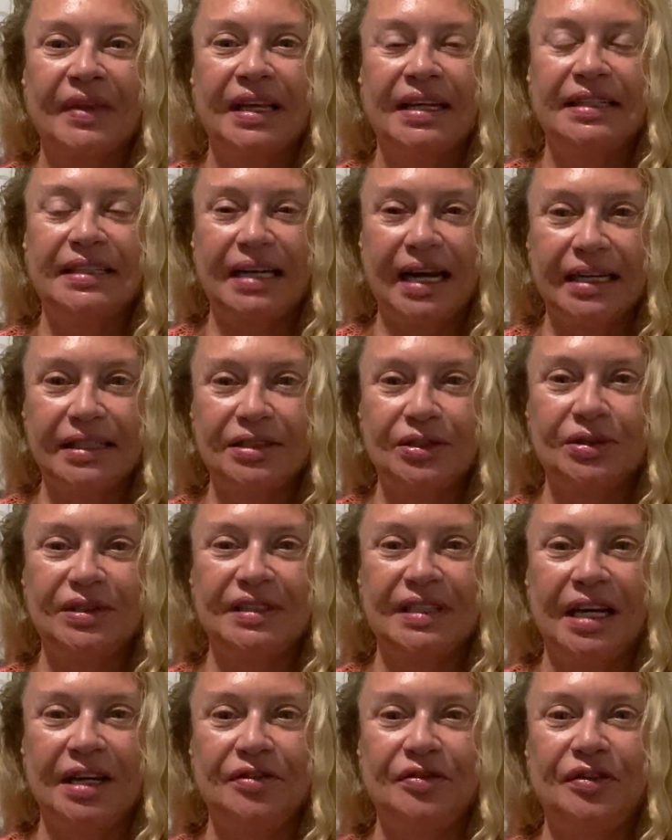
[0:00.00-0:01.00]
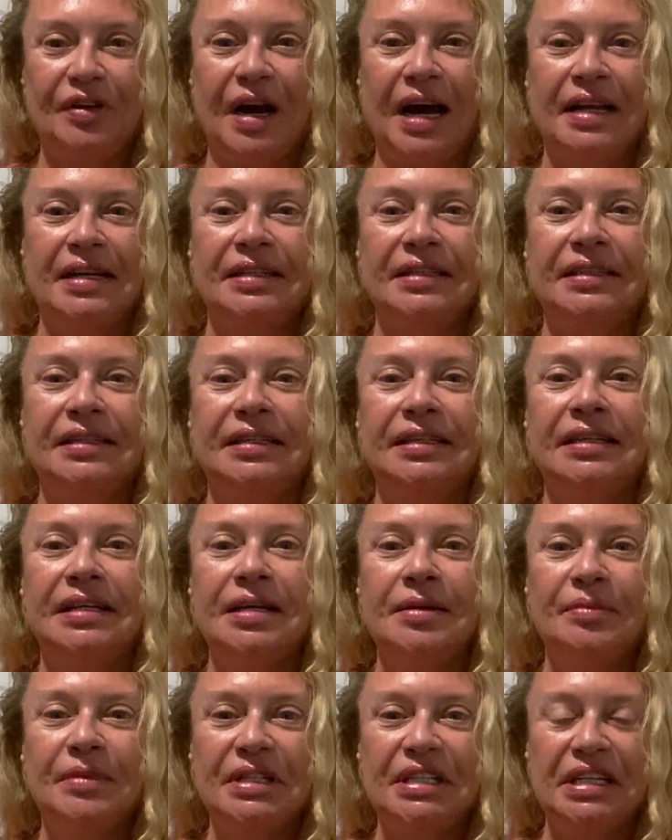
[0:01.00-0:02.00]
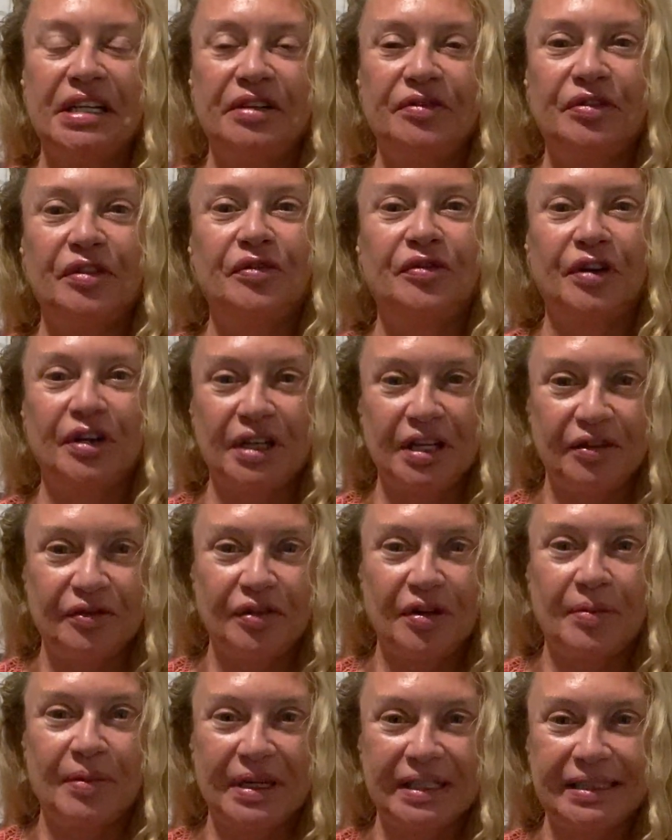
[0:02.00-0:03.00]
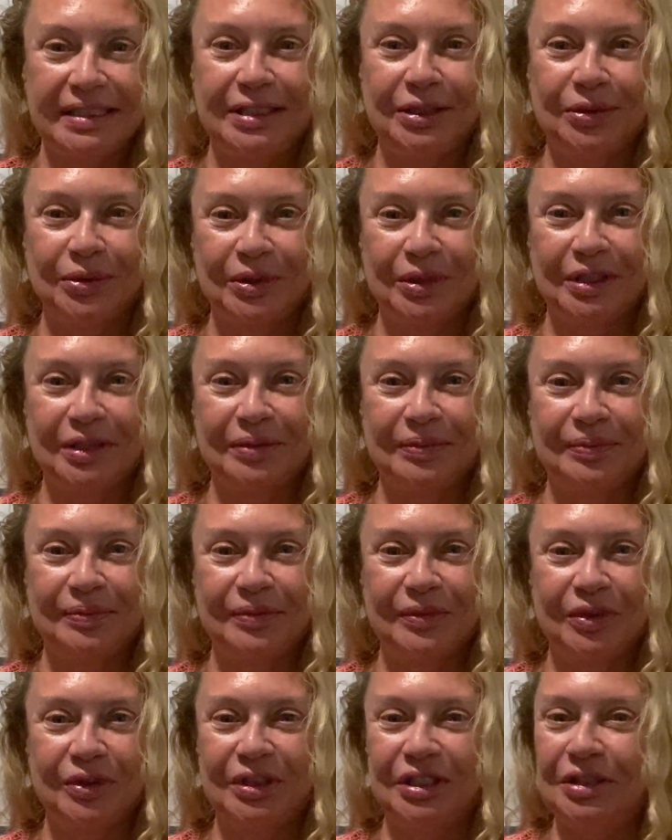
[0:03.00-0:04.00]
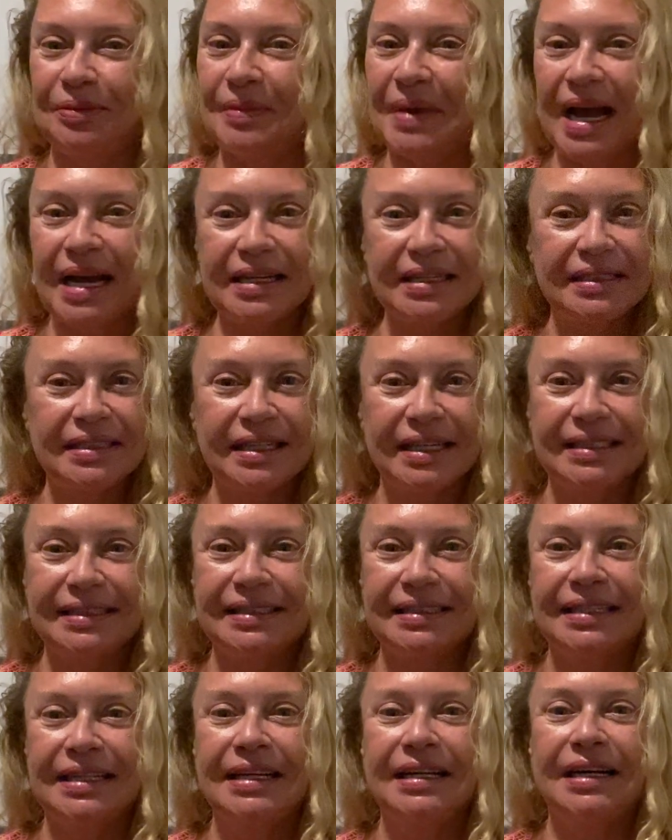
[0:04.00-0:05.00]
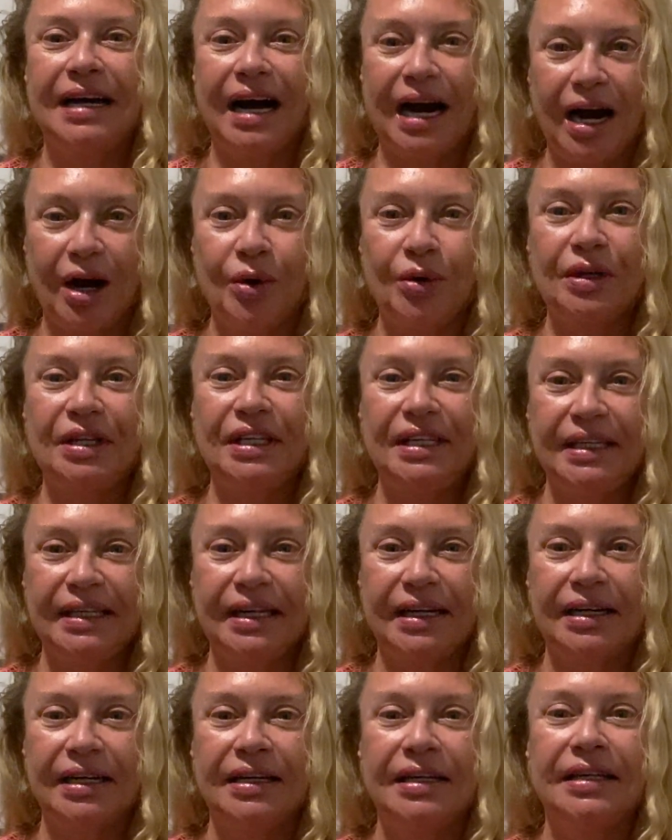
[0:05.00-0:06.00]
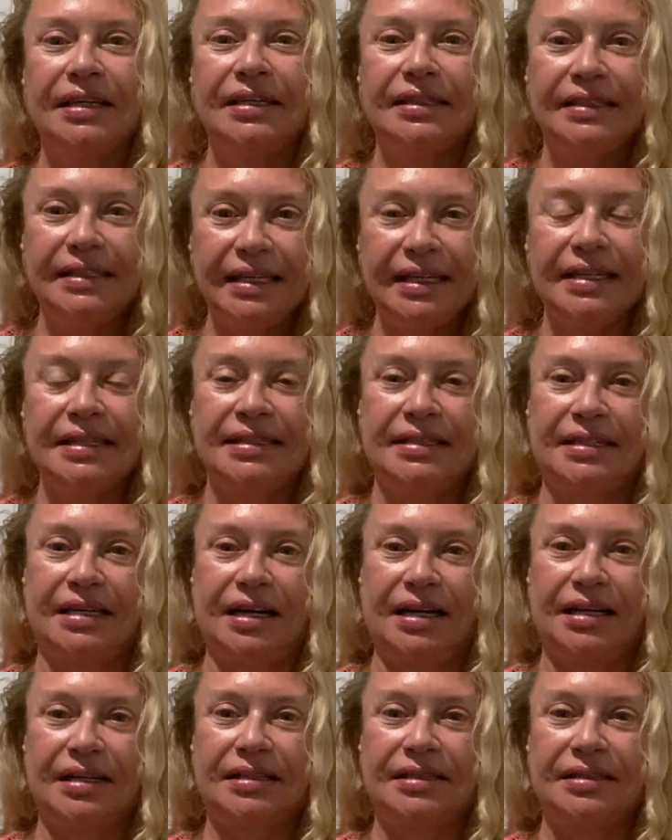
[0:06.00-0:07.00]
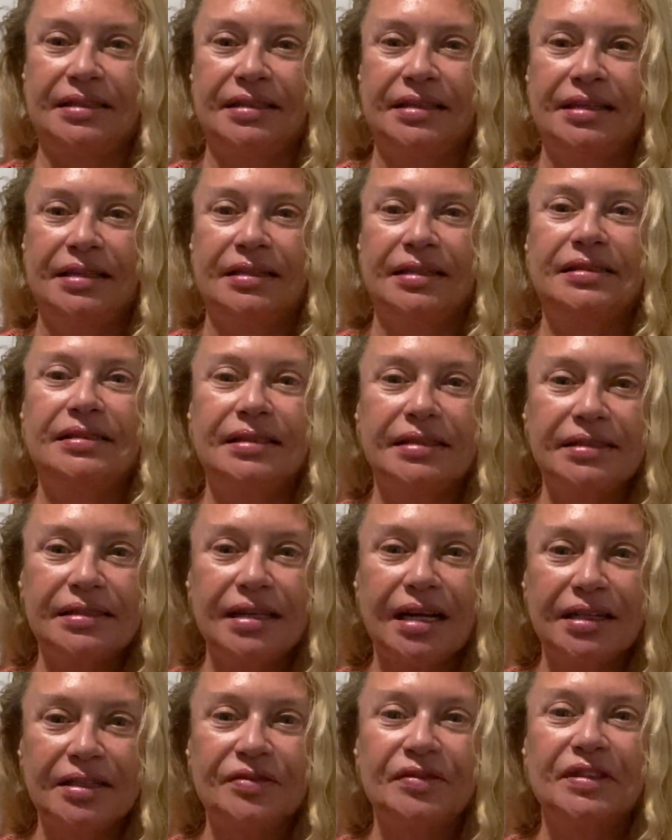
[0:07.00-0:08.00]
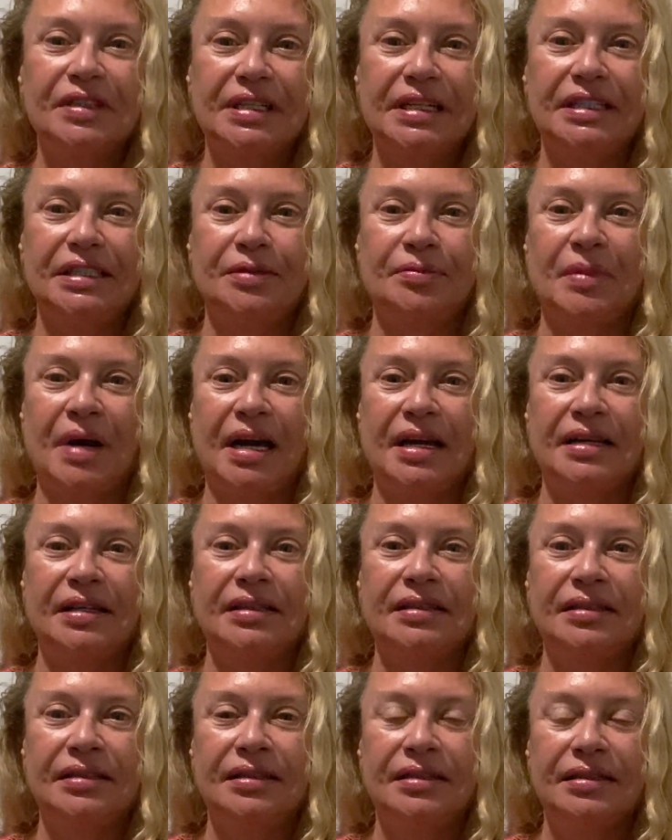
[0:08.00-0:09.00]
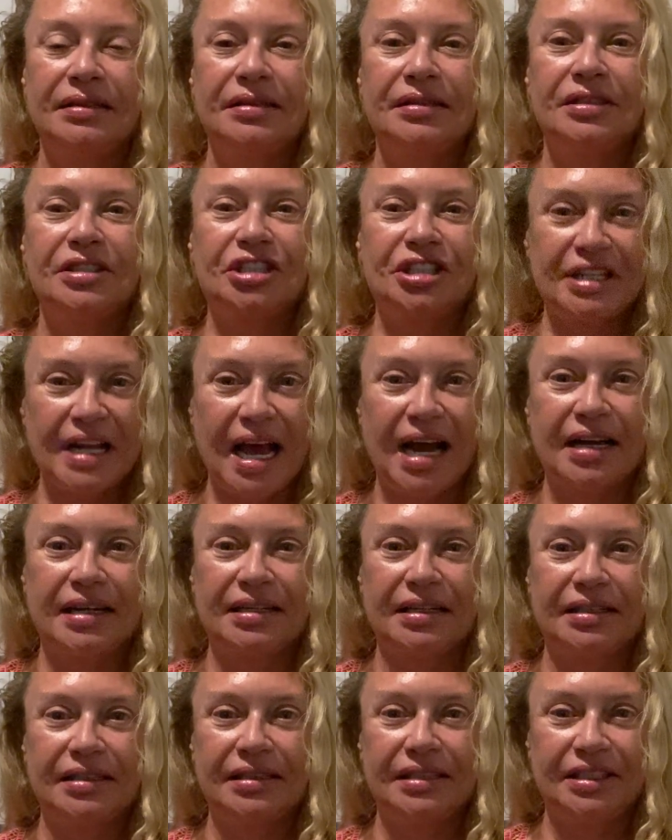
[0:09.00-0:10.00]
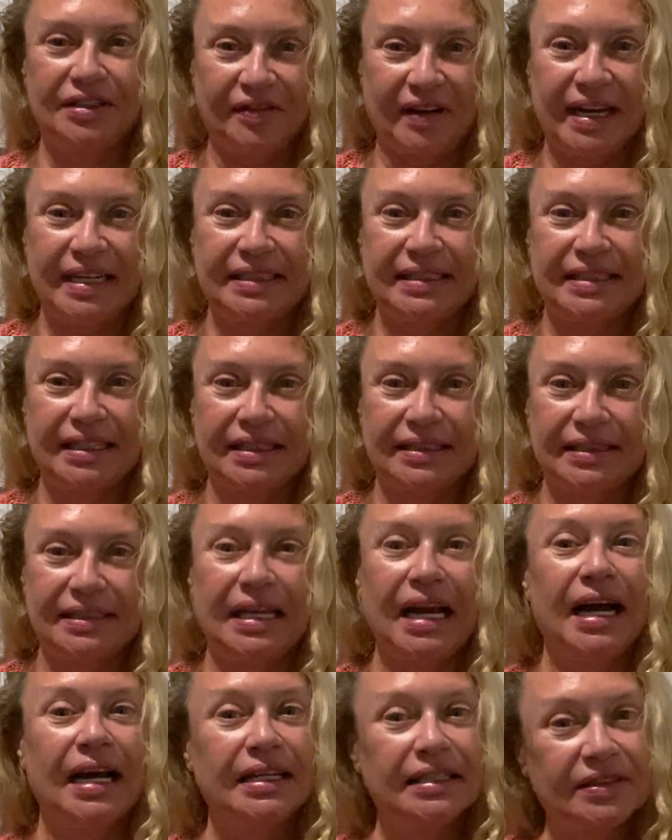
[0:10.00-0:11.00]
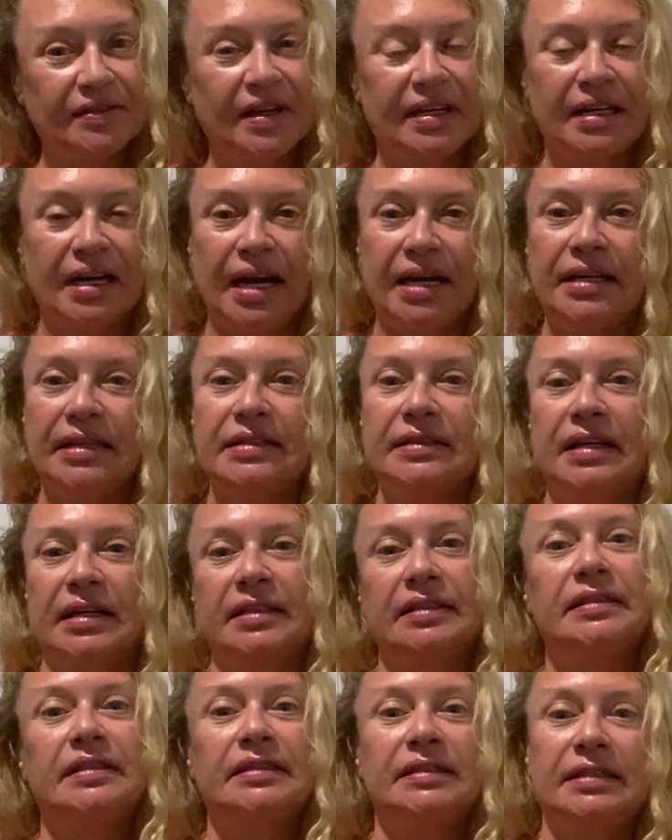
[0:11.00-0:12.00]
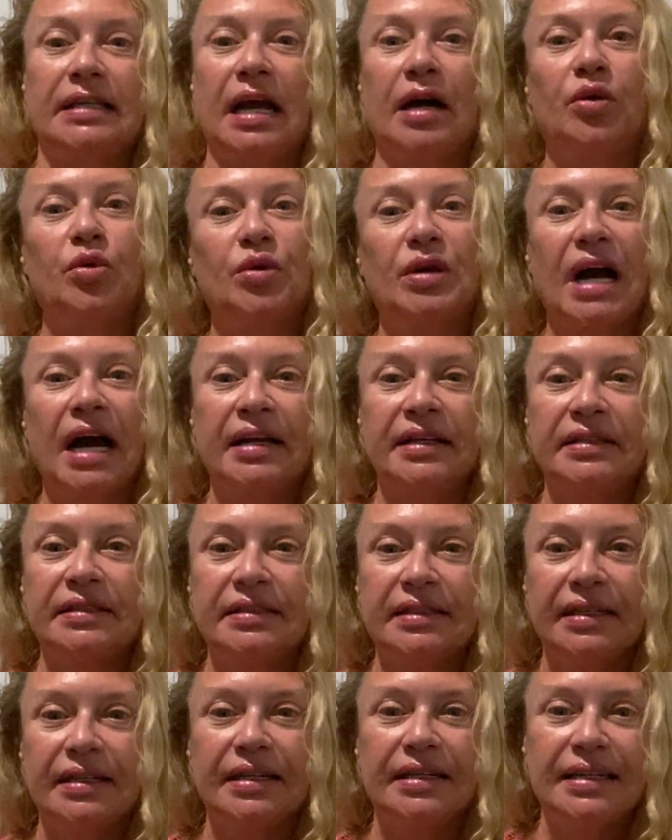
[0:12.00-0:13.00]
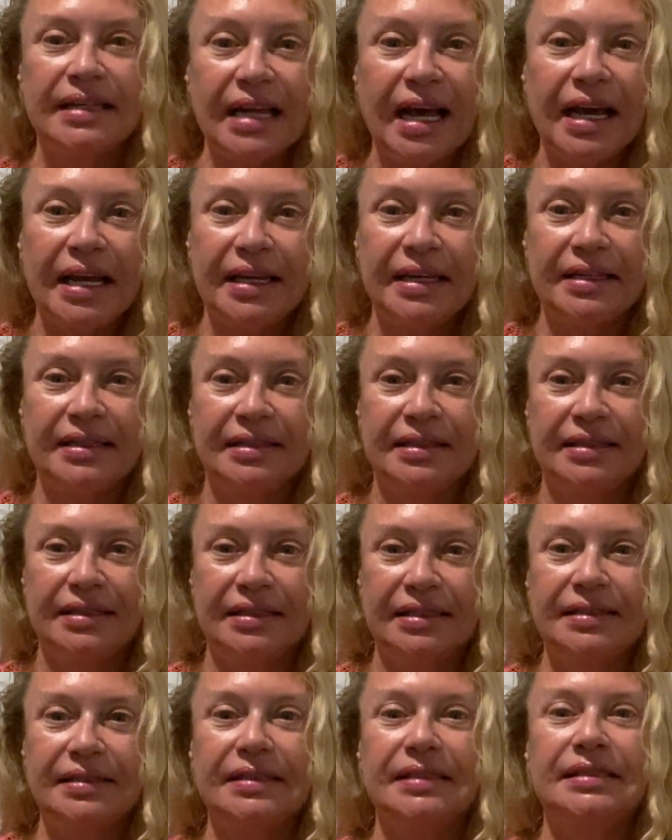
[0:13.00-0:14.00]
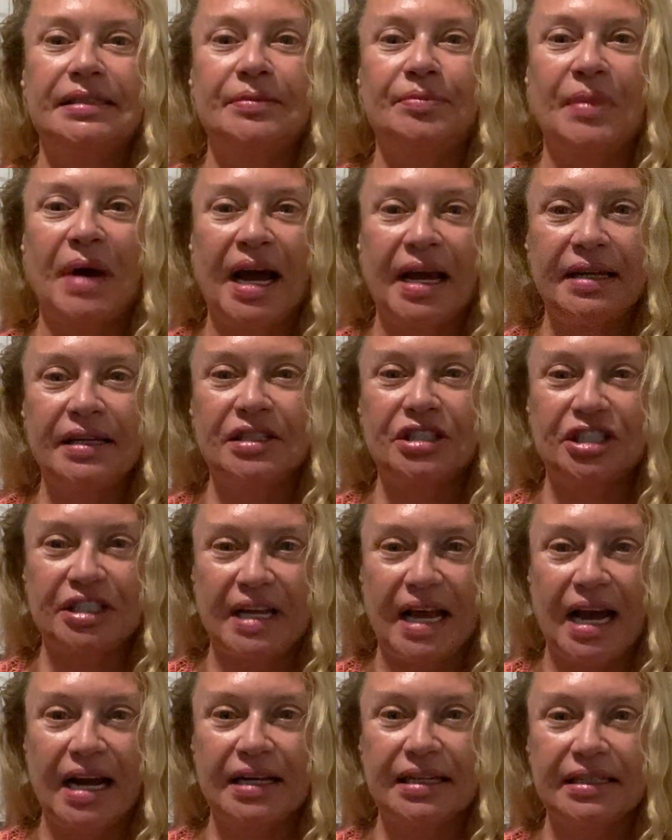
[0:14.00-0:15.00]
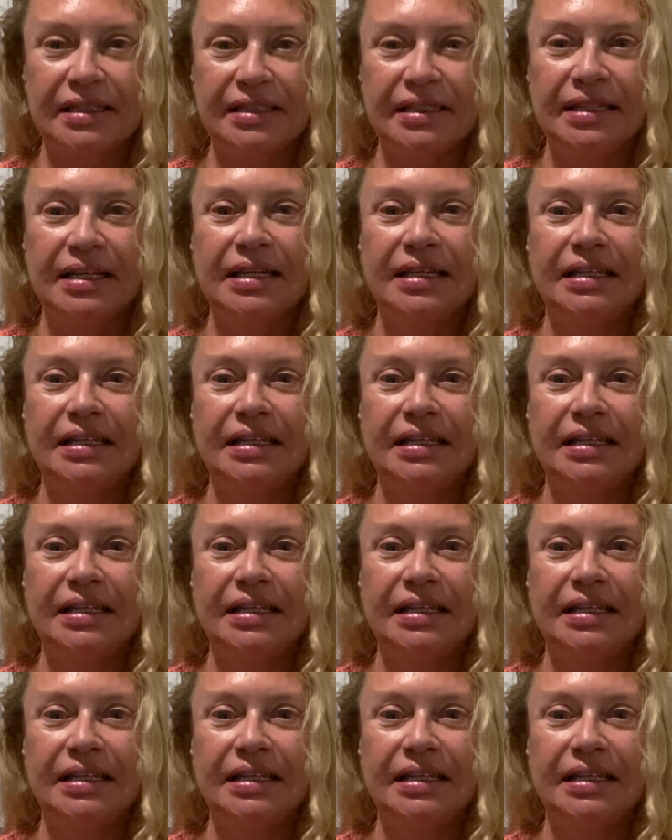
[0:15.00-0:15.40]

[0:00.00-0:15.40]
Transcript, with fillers: da zu sein für andere mit Hilfe von Informationen. Und ich merke das auch hier jeden Tag. Das ist halt wirklich meine Stärke. Ich weiß das. Ja, jetzt werden einige sagen, jetzt sind sie arrogant. Nein, das ist meine Stärke.